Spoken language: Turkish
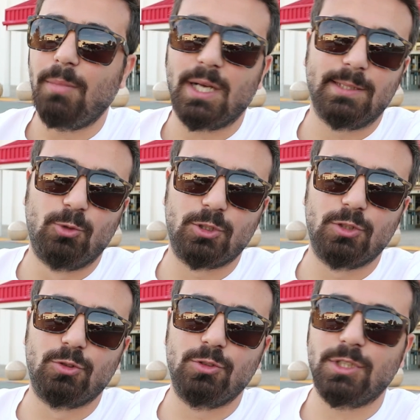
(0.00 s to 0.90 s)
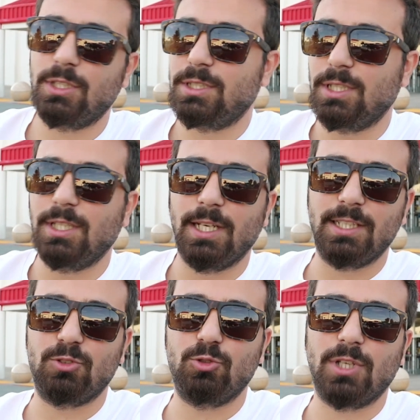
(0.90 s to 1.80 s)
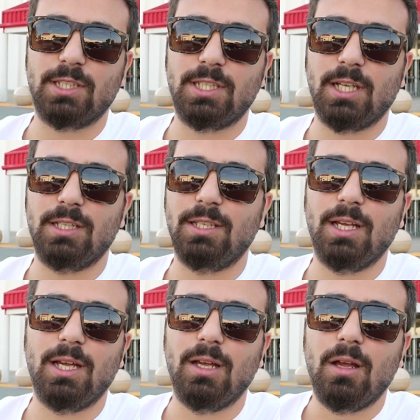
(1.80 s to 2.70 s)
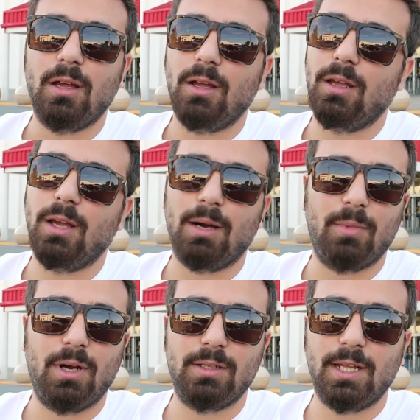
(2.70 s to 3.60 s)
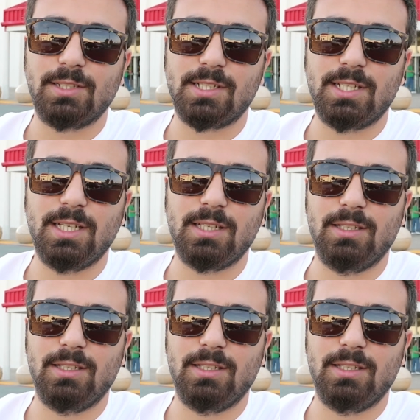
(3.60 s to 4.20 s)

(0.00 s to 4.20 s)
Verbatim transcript: Baktım orada durunca da işte denedik düşerse diye. E, ama ne yazık ki